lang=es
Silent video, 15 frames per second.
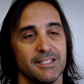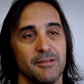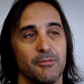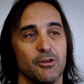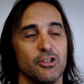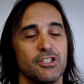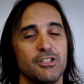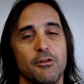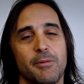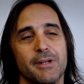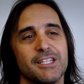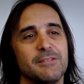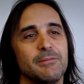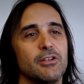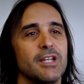cuando decimos
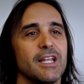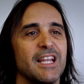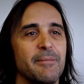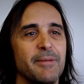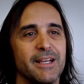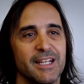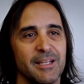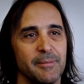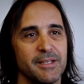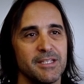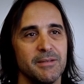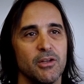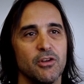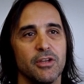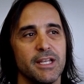participando de la dinámica
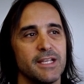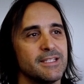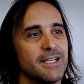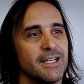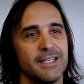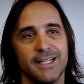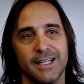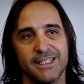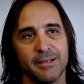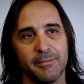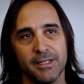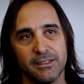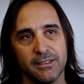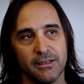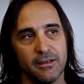represiva no quiere decir que
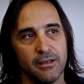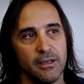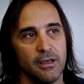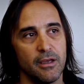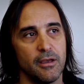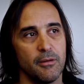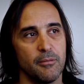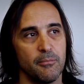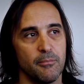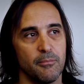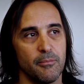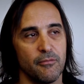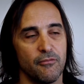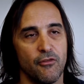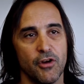directamente
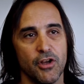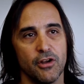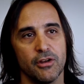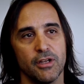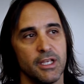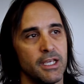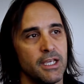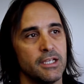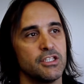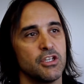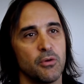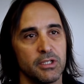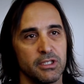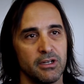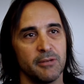fueron y
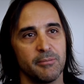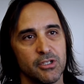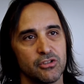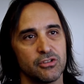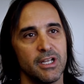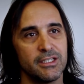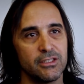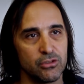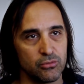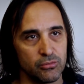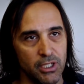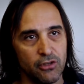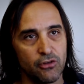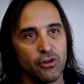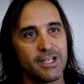secuestraron a la persona y la
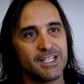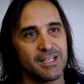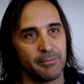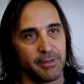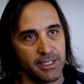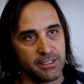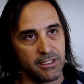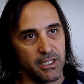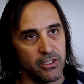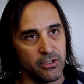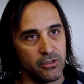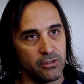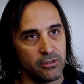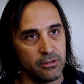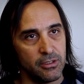torturaron o la
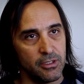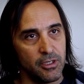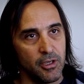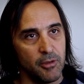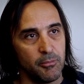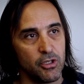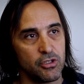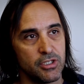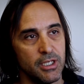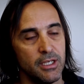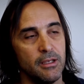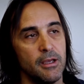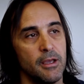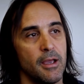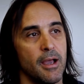desaparecieron, ¿no? Pero
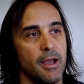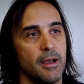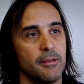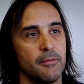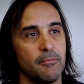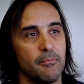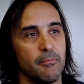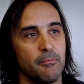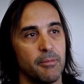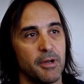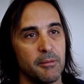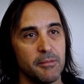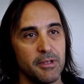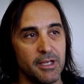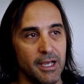sí
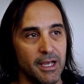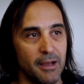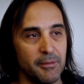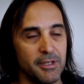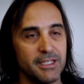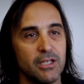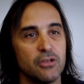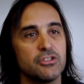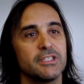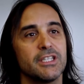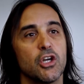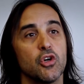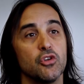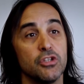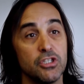habilitaron
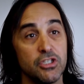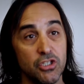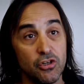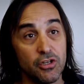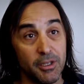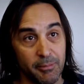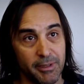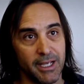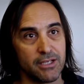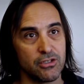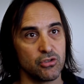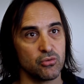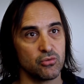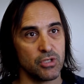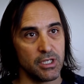ciertas condiciones para que eso
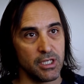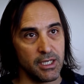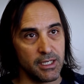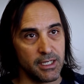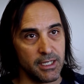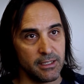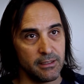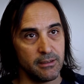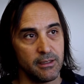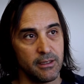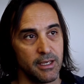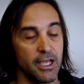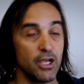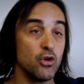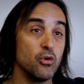sucediera,
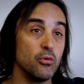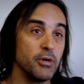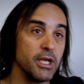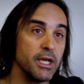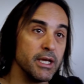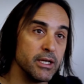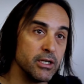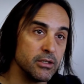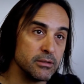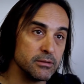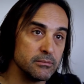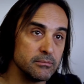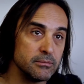encubrieron,